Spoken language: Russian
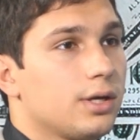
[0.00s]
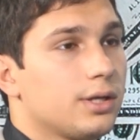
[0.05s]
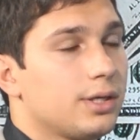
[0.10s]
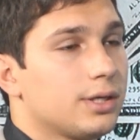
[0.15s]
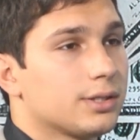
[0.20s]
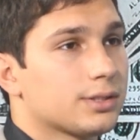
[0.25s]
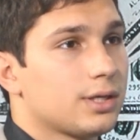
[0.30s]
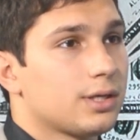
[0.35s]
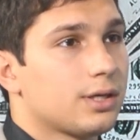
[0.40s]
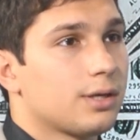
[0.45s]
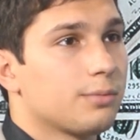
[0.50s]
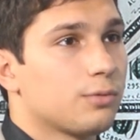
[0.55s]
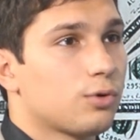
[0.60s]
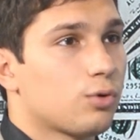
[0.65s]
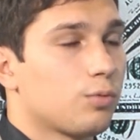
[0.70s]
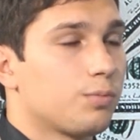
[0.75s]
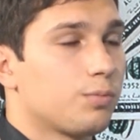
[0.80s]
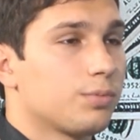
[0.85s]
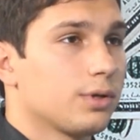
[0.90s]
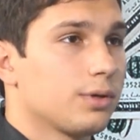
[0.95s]
нескольким
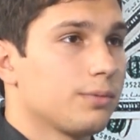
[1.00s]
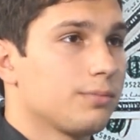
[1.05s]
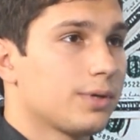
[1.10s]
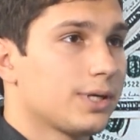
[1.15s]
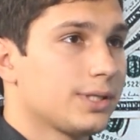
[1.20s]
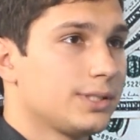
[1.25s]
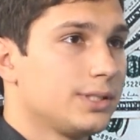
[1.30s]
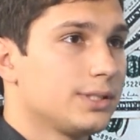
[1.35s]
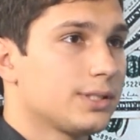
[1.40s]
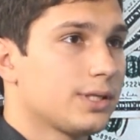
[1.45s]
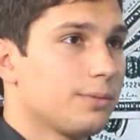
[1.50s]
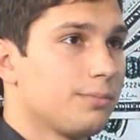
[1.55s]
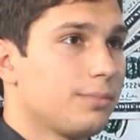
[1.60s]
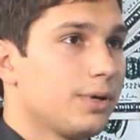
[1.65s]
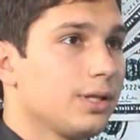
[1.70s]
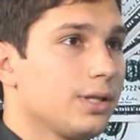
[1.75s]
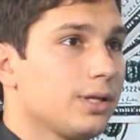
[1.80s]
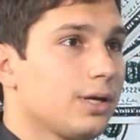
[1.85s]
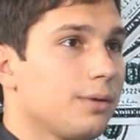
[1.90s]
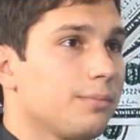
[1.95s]
крупным российским
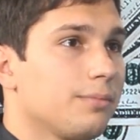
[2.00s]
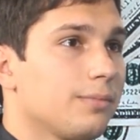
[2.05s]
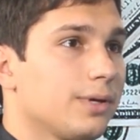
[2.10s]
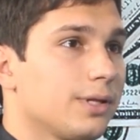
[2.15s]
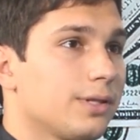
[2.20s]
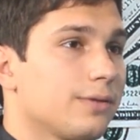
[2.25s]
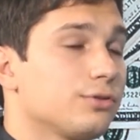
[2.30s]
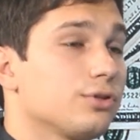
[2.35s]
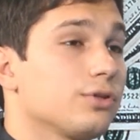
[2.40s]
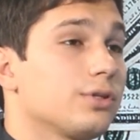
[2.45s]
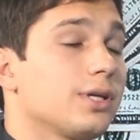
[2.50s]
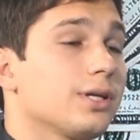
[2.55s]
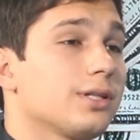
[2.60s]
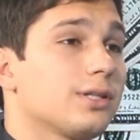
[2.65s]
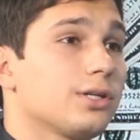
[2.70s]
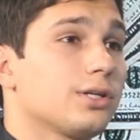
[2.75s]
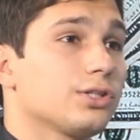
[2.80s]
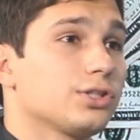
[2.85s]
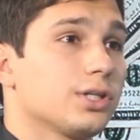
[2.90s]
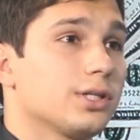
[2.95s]
банкам, это все-таки
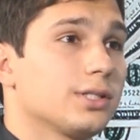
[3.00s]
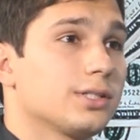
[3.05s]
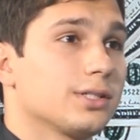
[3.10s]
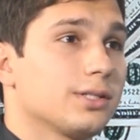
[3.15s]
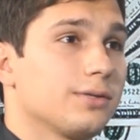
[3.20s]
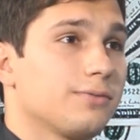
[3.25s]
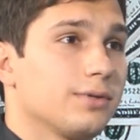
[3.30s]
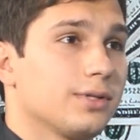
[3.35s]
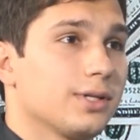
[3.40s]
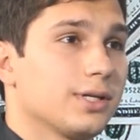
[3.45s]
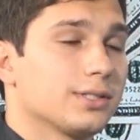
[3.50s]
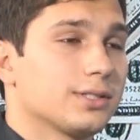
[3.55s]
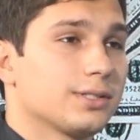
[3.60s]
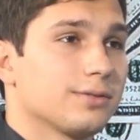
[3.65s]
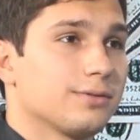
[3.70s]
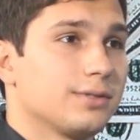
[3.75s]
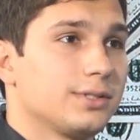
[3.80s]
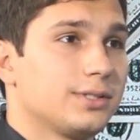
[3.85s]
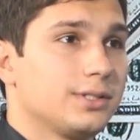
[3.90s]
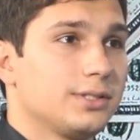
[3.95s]
отражается на
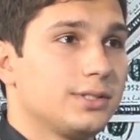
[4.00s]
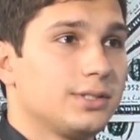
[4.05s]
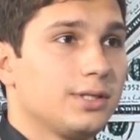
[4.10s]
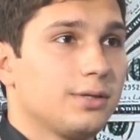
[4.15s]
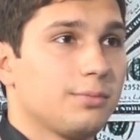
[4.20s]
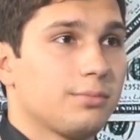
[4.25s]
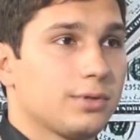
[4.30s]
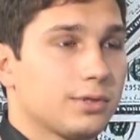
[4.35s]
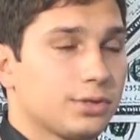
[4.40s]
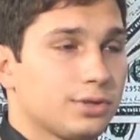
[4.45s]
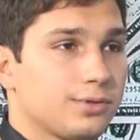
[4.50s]
финансовой системе